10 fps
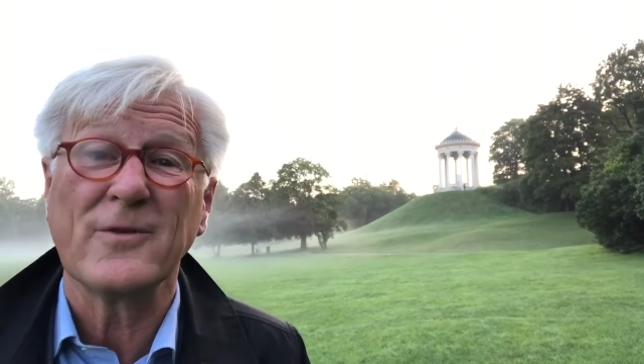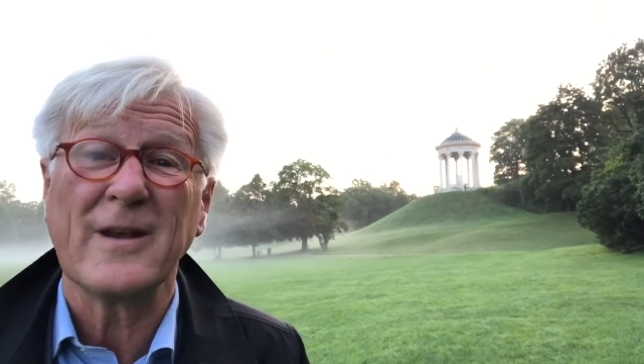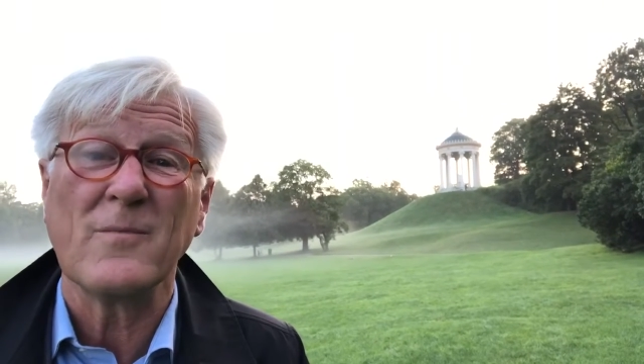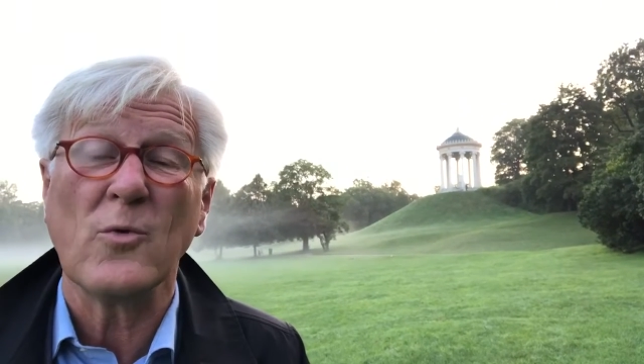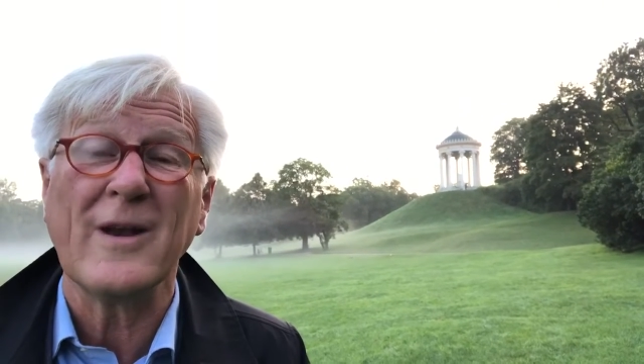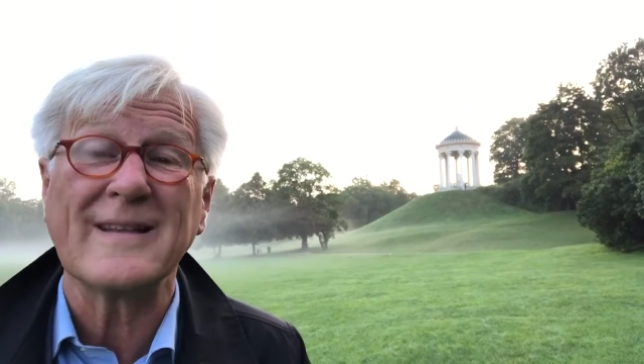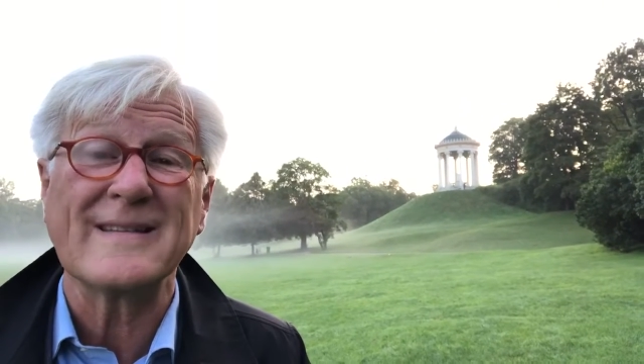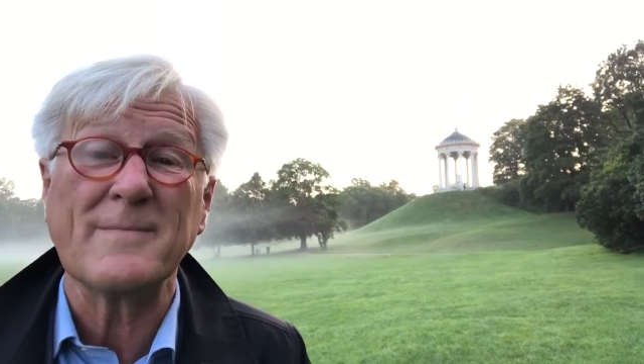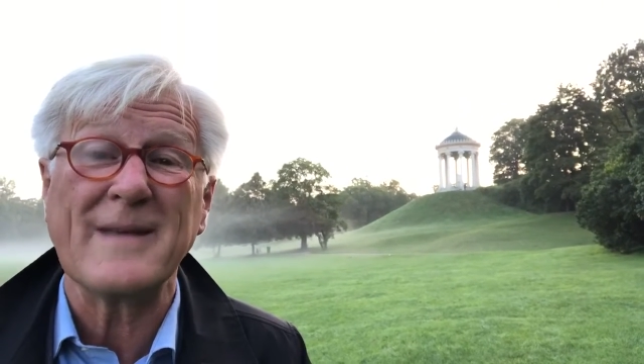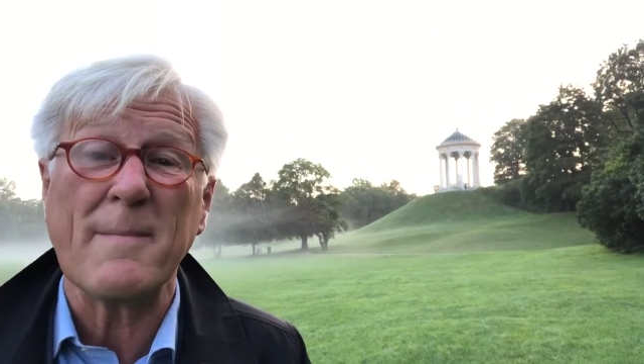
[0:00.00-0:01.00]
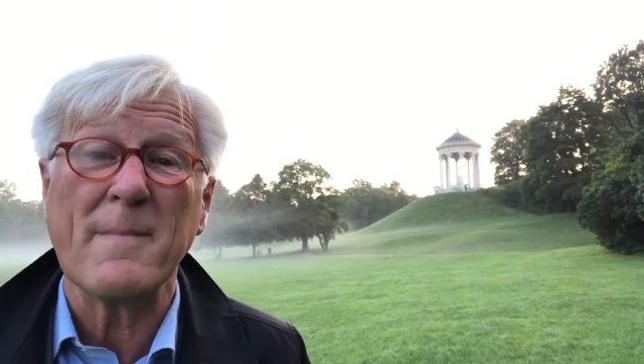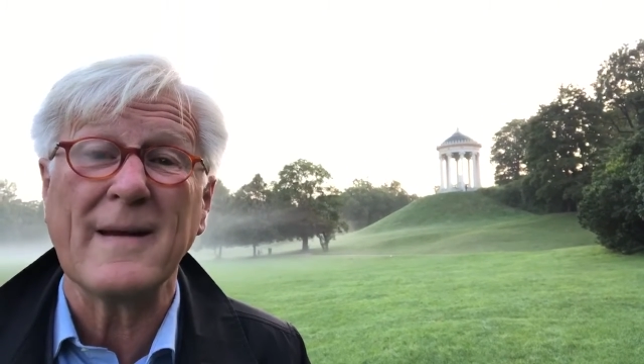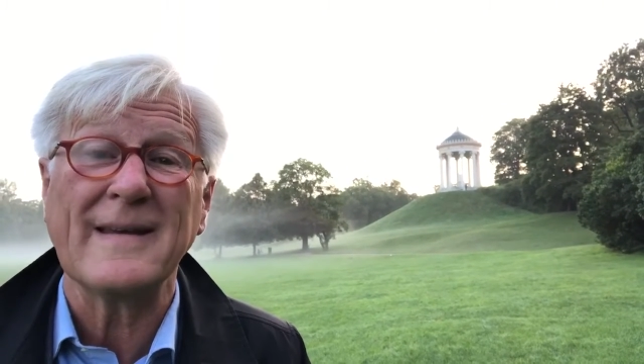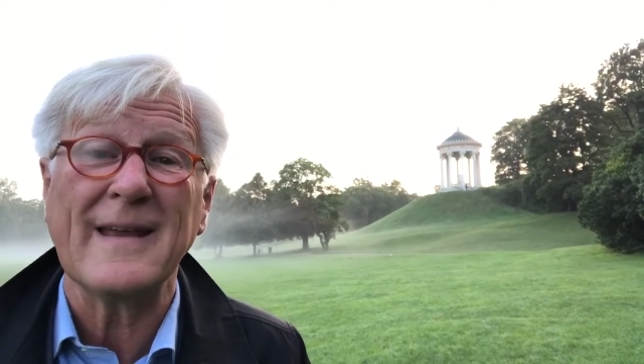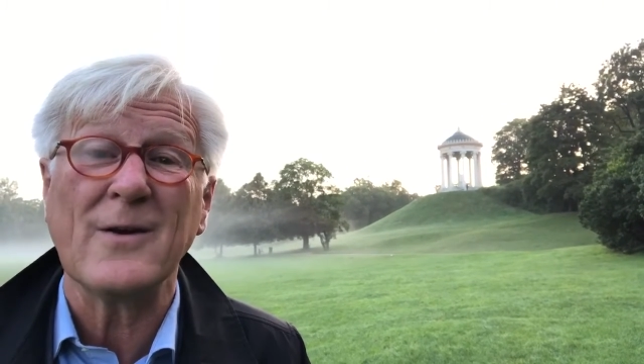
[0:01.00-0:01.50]
für den Monat
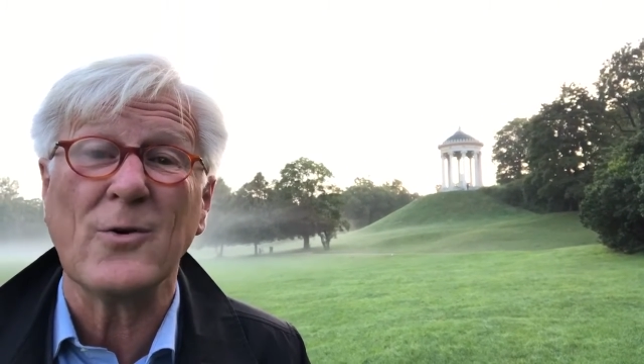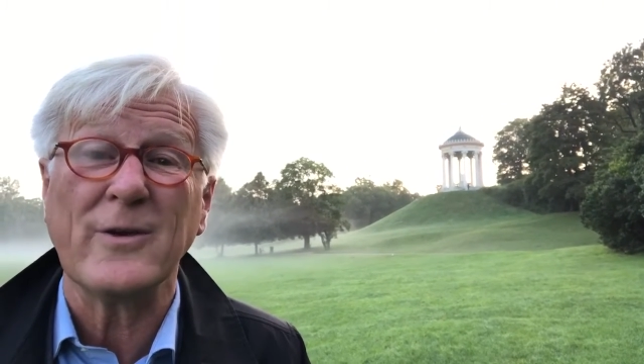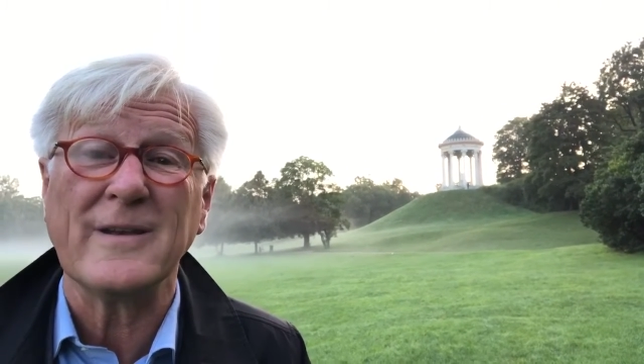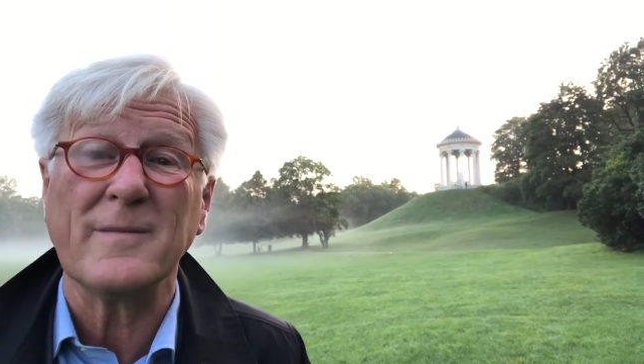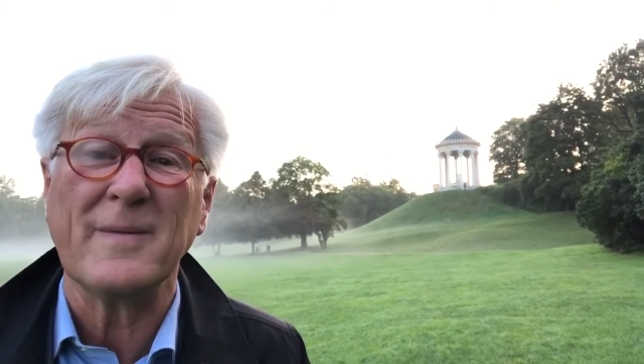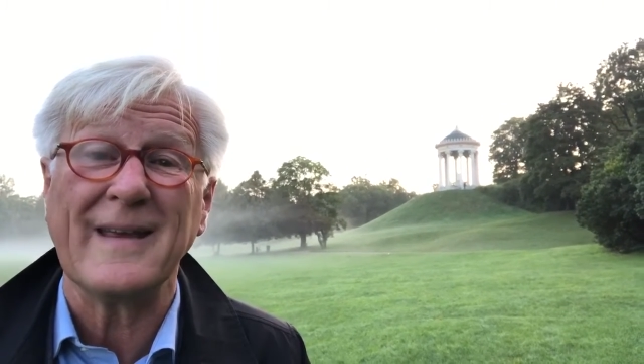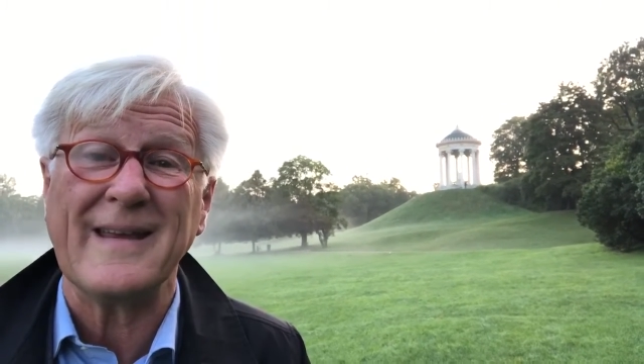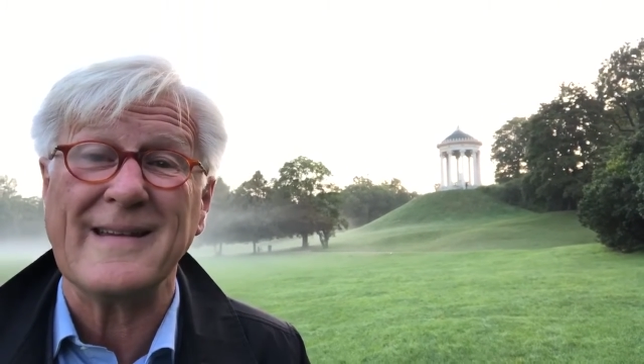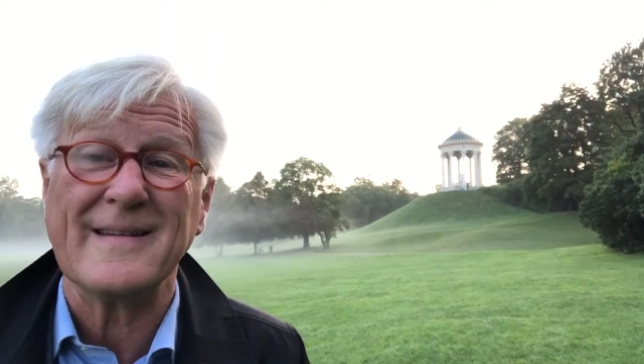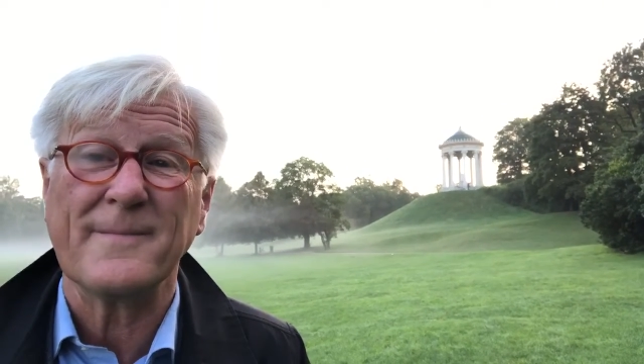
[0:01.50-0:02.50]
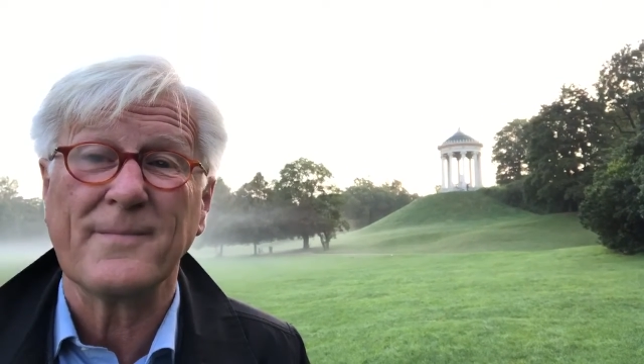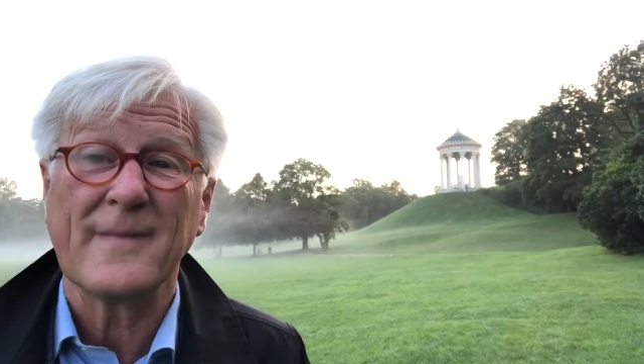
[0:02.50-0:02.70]
September, der heute beginnt.